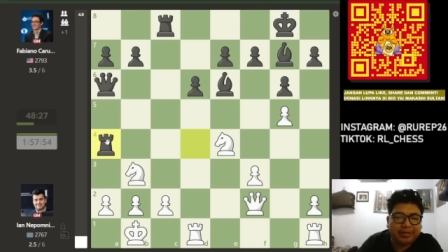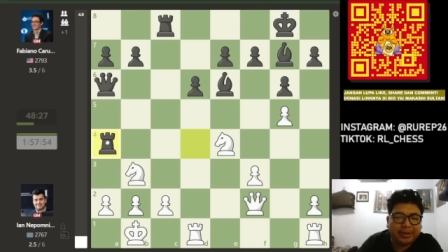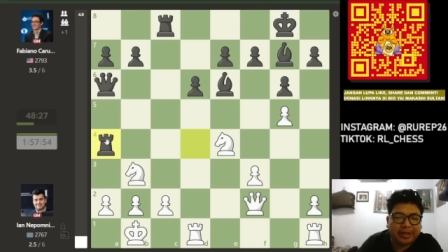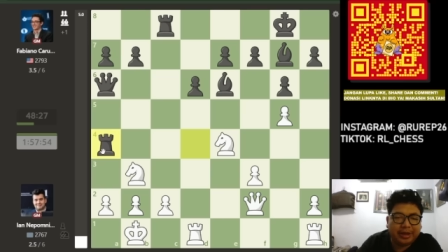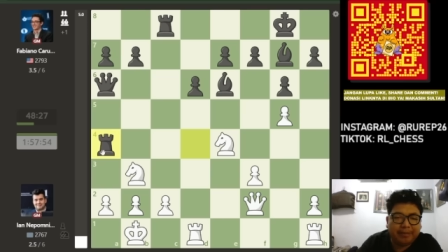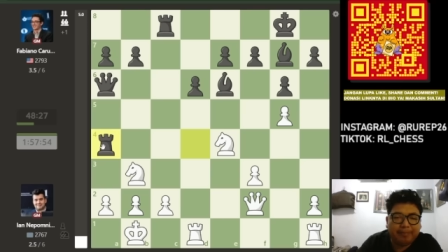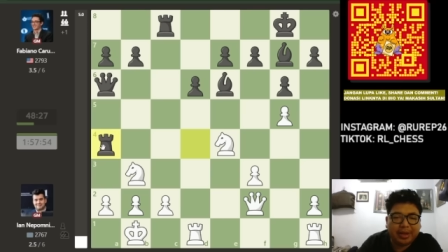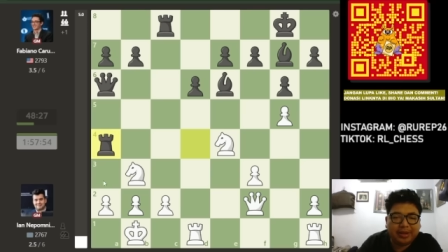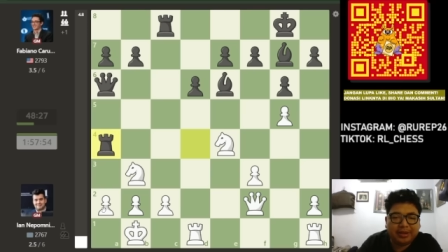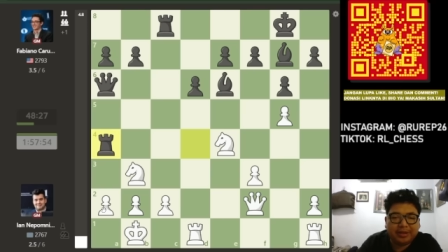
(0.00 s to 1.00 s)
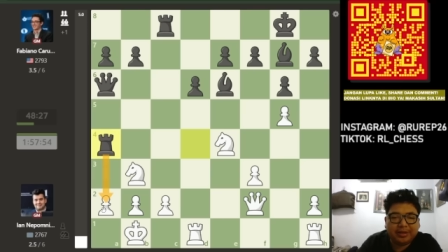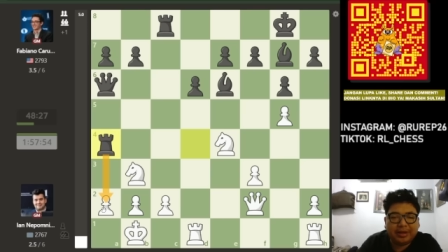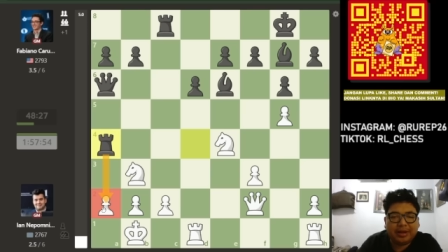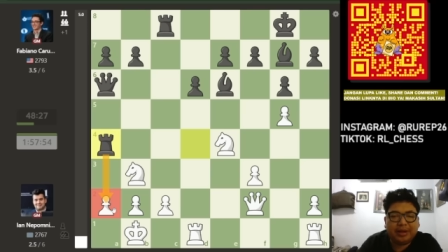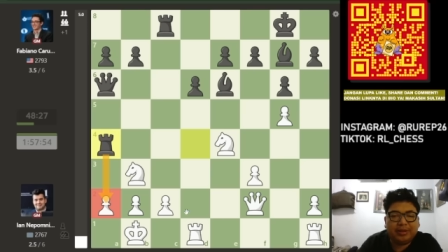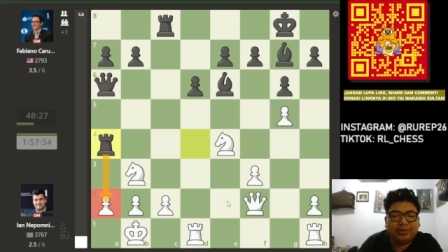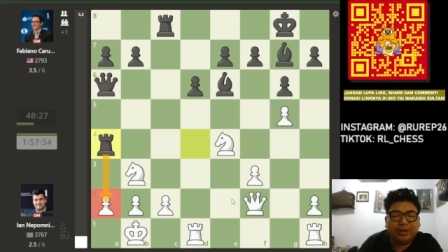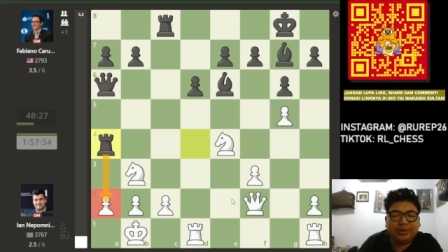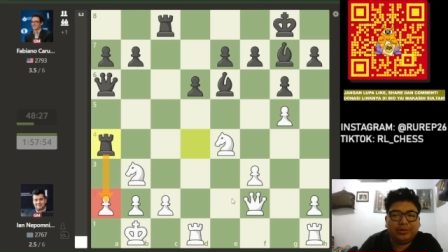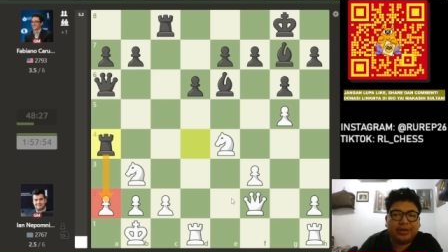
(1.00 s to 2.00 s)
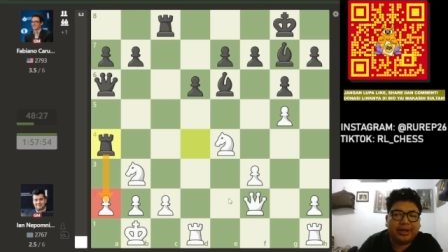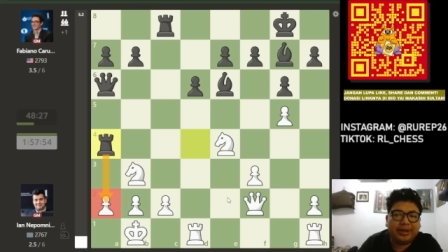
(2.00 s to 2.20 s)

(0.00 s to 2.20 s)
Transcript: benteng A4 Nah udah susah